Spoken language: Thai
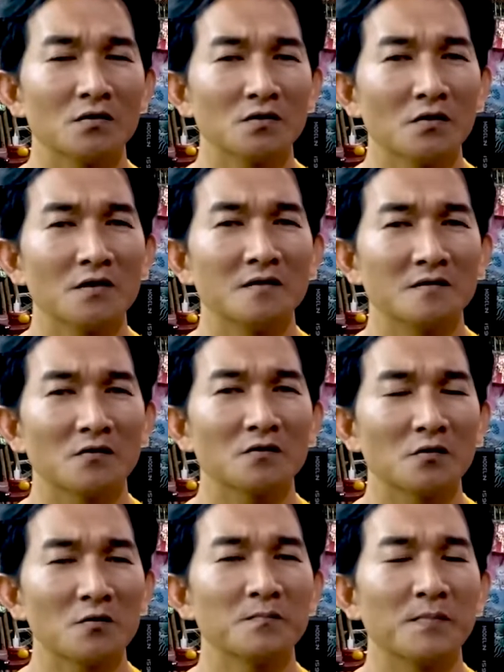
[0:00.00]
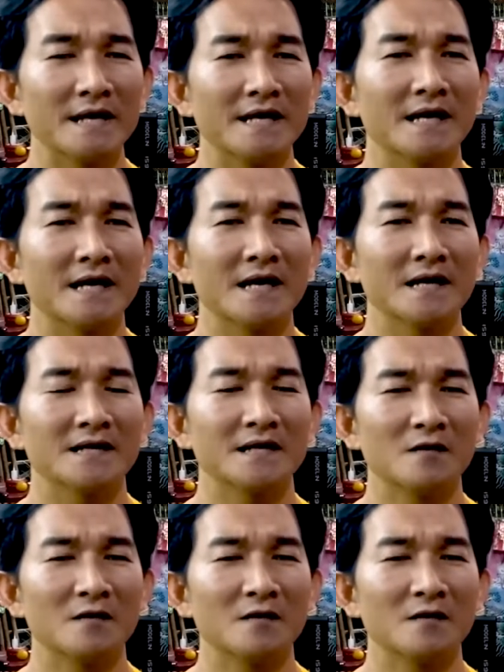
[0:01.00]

ต้นต้นต้นต้นปีนะฮะ